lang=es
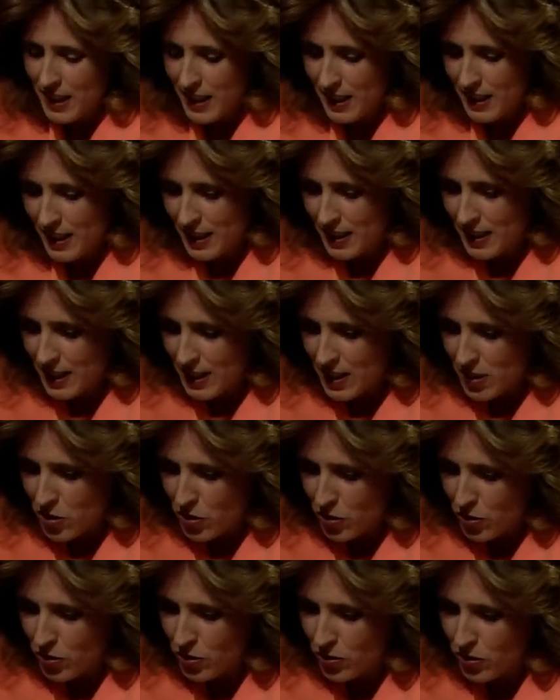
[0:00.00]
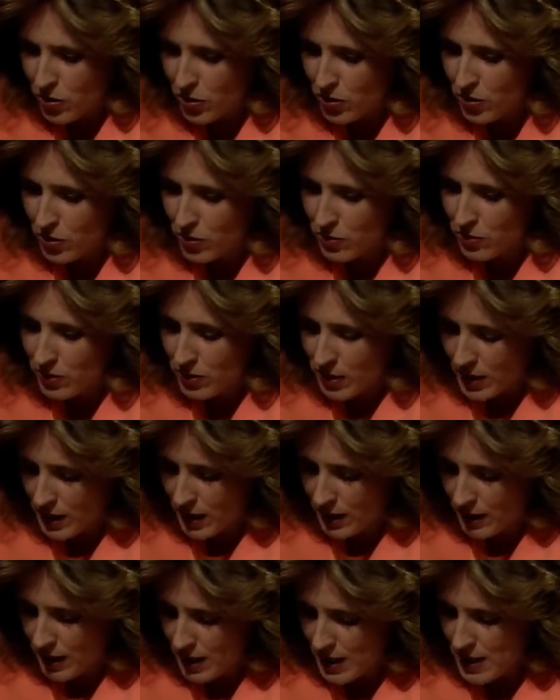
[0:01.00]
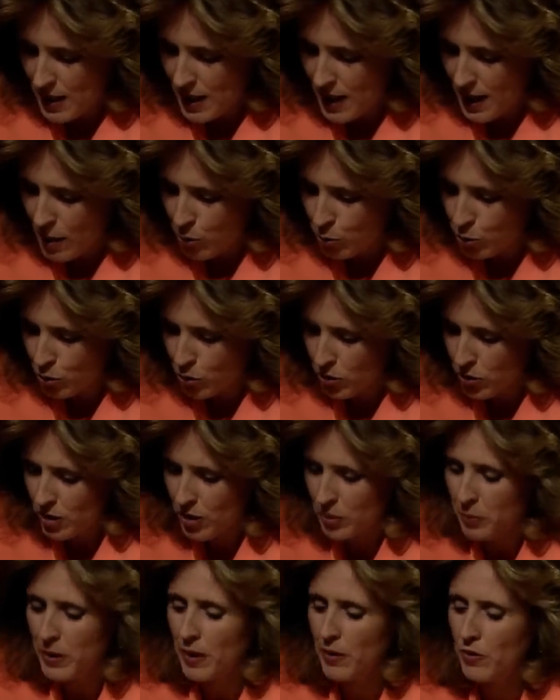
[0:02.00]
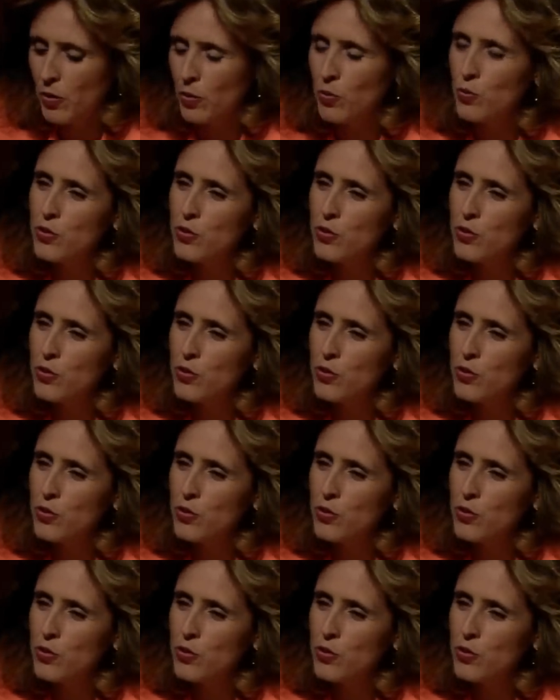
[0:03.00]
En el caso eh, de esa autodeterminación,